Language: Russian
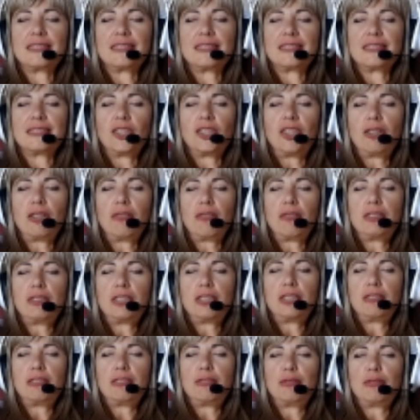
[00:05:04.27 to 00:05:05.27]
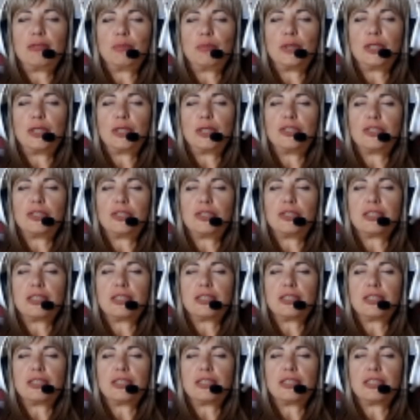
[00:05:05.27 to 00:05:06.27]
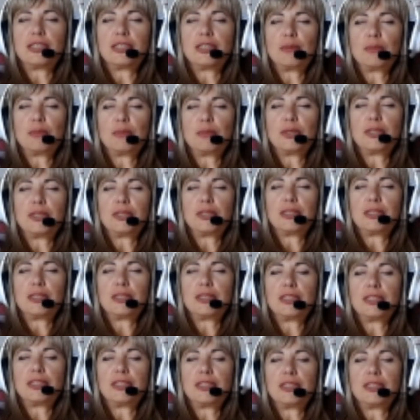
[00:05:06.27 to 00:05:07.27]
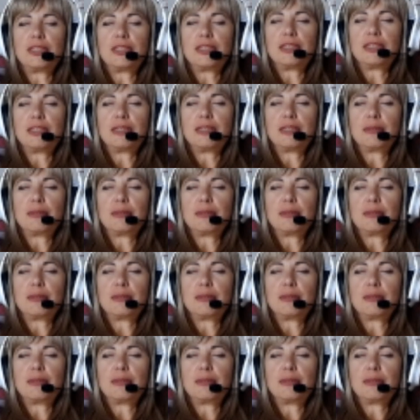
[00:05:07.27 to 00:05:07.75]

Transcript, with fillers: Да, взрыв мячика с краской, можно так сказать.